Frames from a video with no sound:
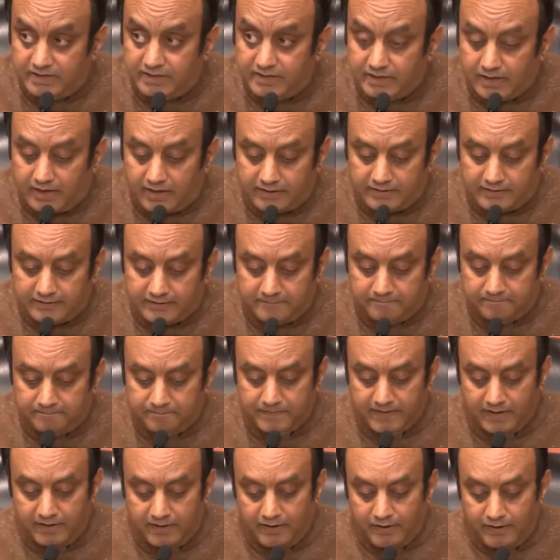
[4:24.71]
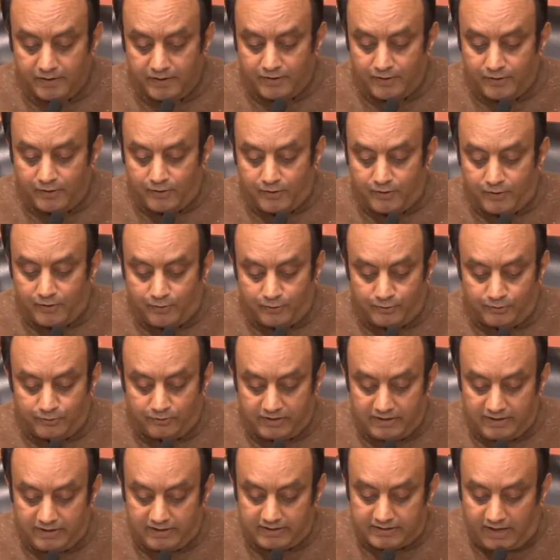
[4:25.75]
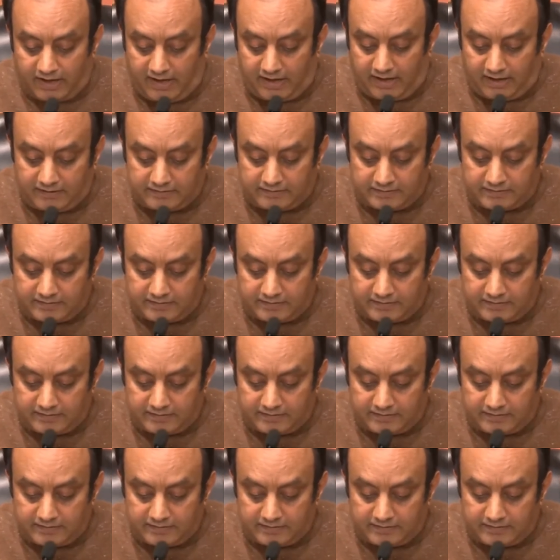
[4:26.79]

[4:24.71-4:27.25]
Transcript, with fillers: चली आ रही है उन्होंने लिखा